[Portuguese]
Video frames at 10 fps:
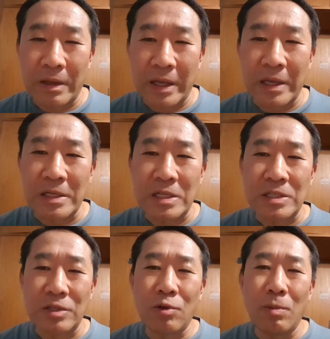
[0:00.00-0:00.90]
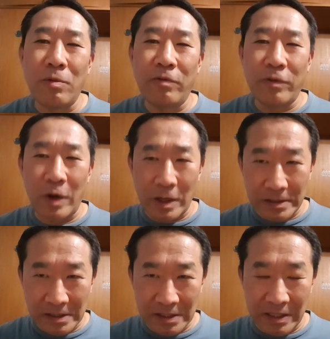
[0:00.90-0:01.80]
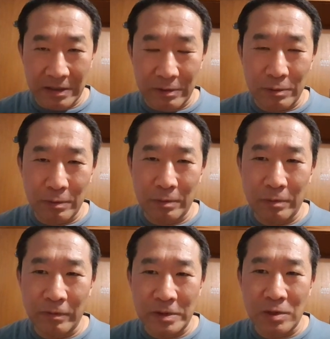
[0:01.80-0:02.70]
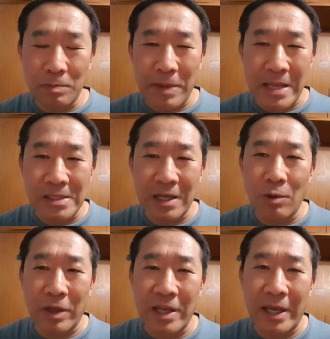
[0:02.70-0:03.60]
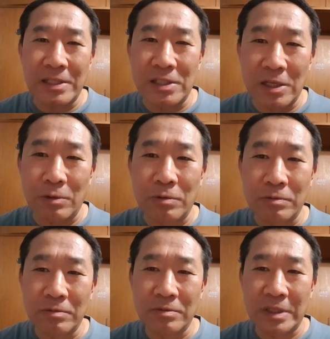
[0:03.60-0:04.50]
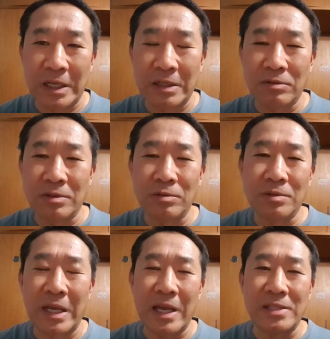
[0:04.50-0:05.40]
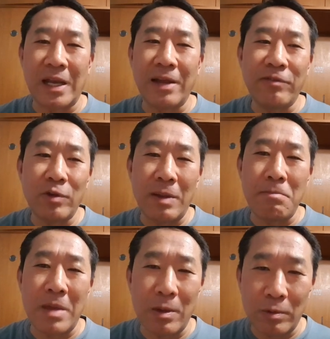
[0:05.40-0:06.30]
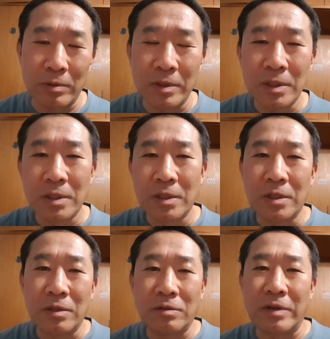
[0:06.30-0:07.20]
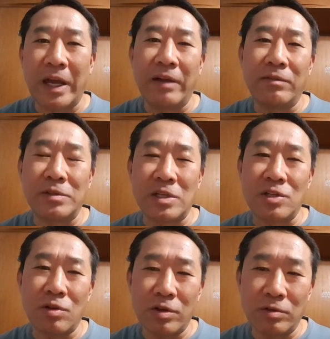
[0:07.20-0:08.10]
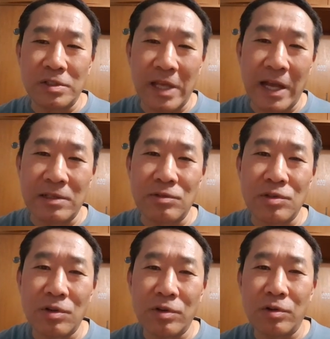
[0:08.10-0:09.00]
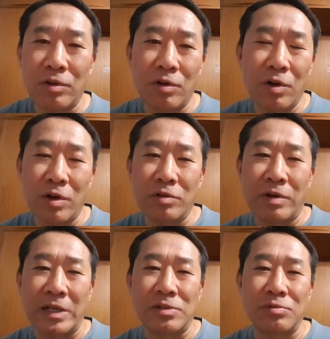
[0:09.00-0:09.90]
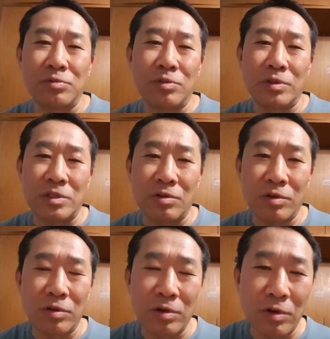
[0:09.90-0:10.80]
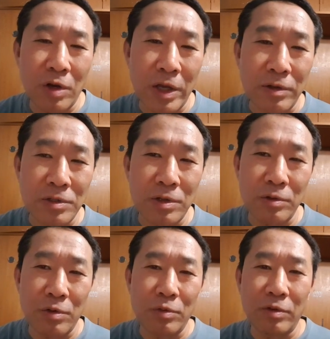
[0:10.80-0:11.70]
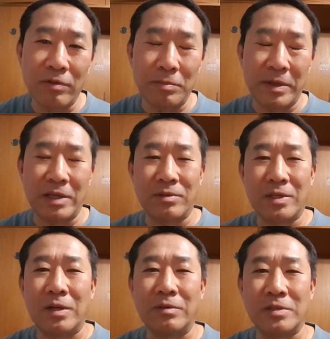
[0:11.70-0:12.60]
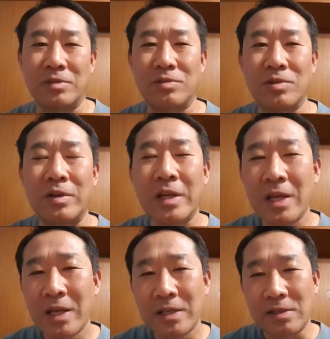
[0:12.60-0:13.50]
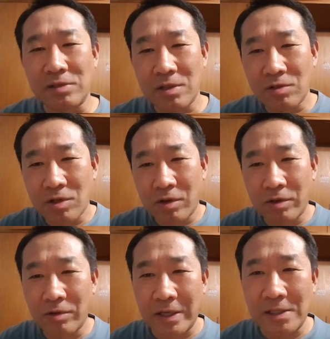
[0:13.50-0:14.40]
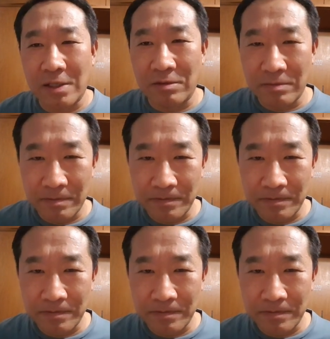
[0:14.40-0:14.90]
a gente como fosse um, você não pensa que alguém é seu, né? Não, não tem essa. Ah, filho é meu. Não é, você escolheu o sexo, escolheu óleo azul, escolheu loiro, escolheu ruivo, preto. Não, você não escolheu. Se você não escolheu, não é seu.